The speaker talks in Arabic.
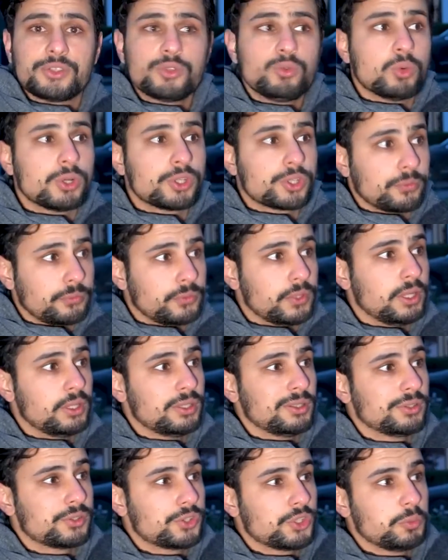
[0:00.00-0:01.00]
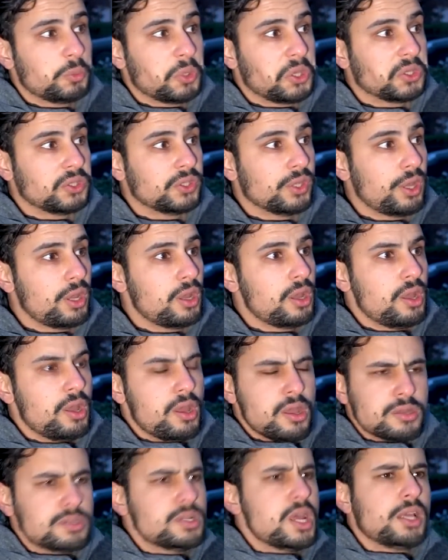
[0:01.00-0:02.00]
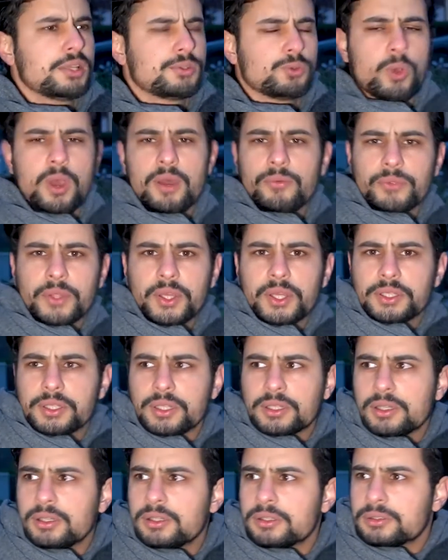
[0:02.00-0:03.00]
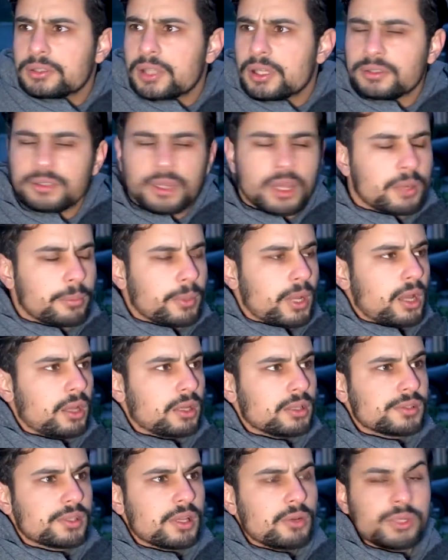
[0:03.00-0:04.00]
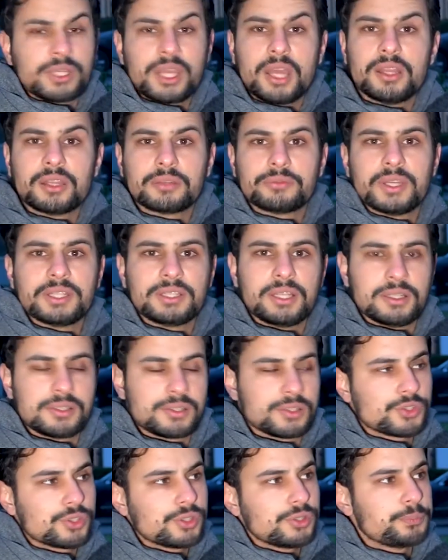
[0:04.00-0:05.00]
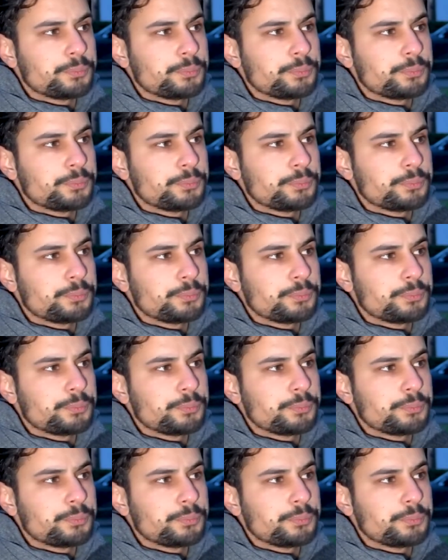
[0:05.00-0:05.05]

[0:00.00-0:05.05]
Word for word: لجوا شفنا الشيء بعيننا الناس واقفة هيك كل ثلاثة أربعة على زاوية كأنك فايت على سجن